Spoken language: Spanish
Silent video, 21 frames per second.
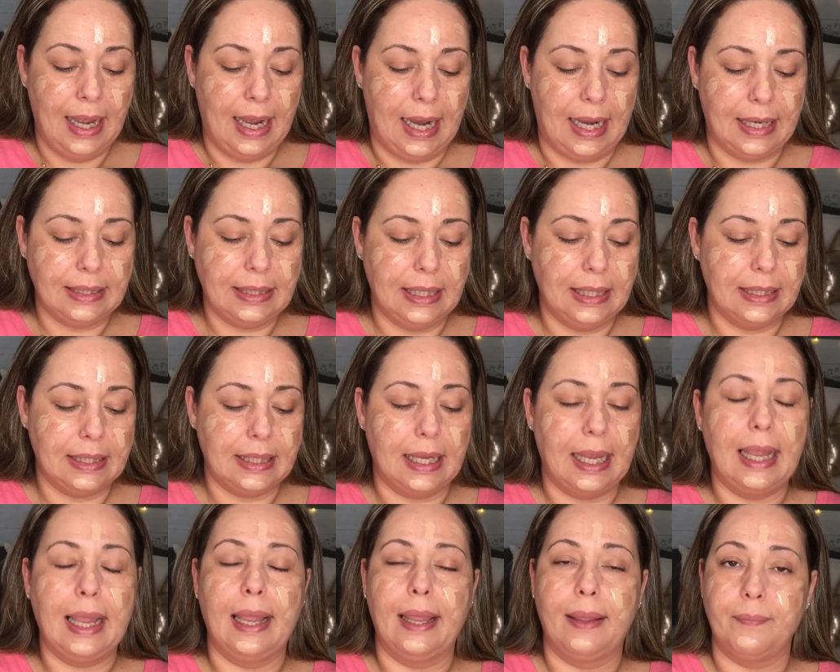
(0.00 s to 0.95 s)
Así es
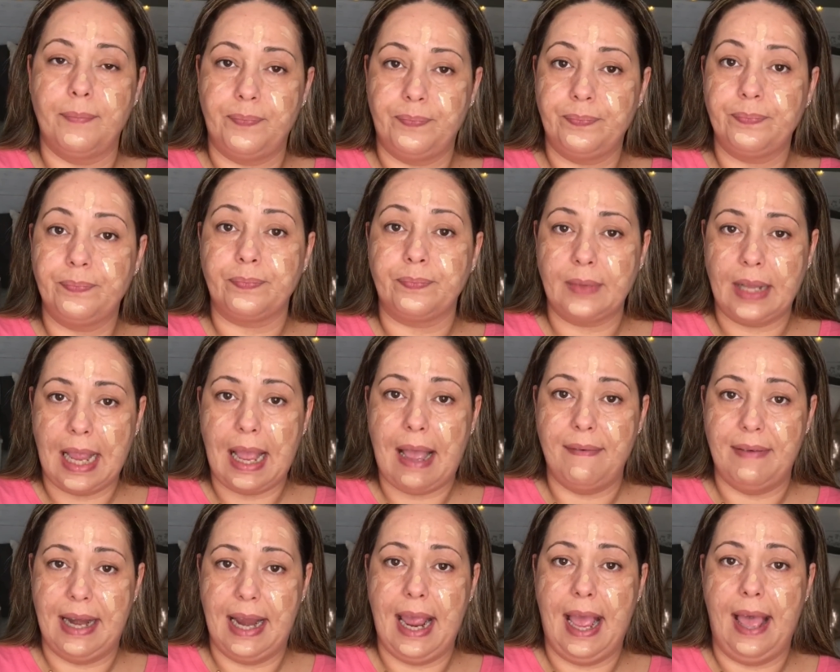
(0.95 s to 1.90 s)
que
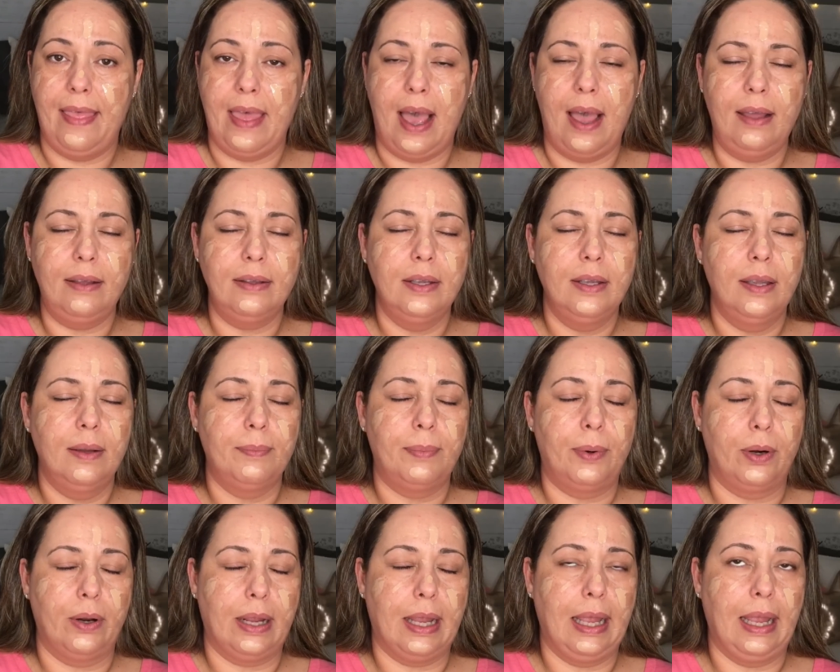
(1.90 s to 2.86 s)
cabreada
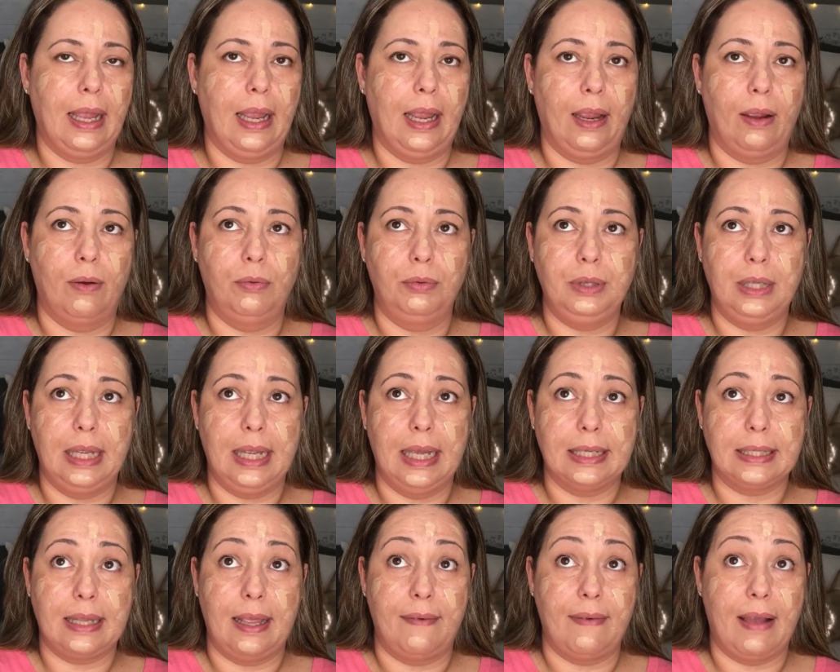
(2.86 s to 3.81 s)
porque un día
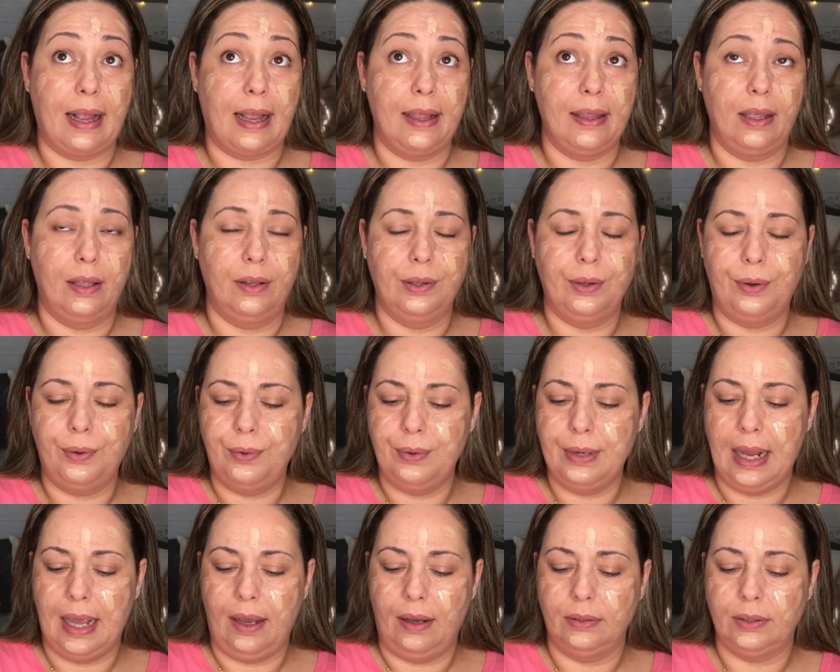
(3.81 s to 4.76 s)
se iba cayendo
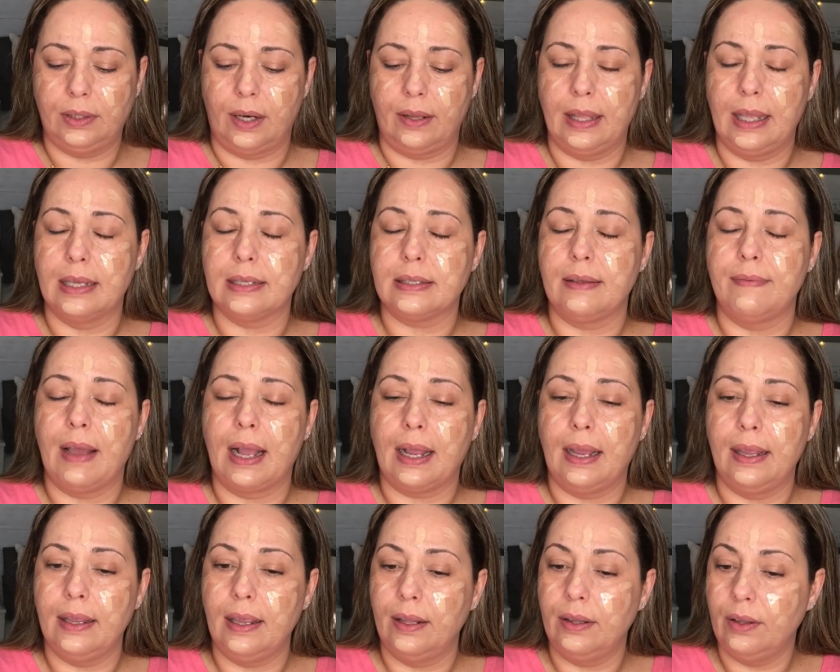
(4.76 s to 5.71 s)
una, otro día se iba
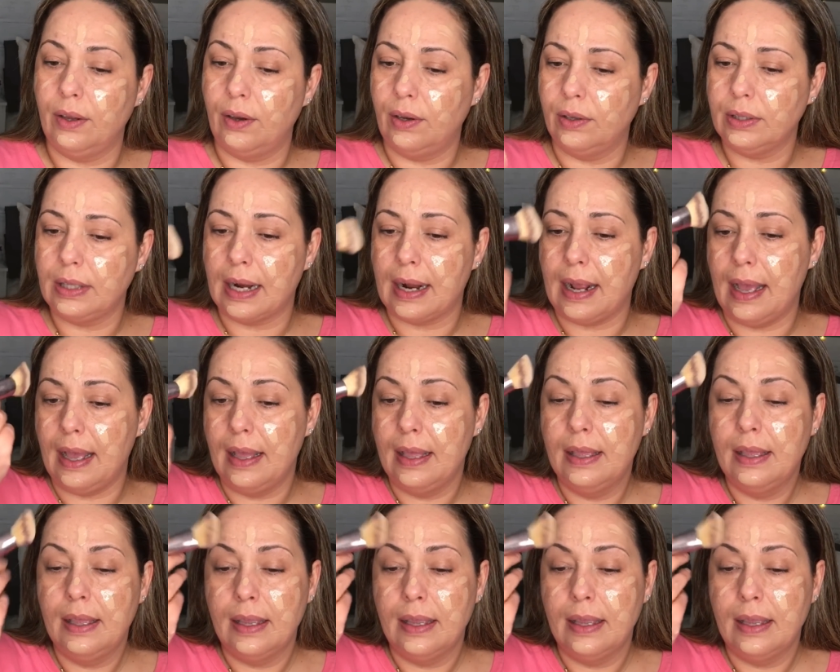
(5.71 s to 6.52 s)
cayendo otra.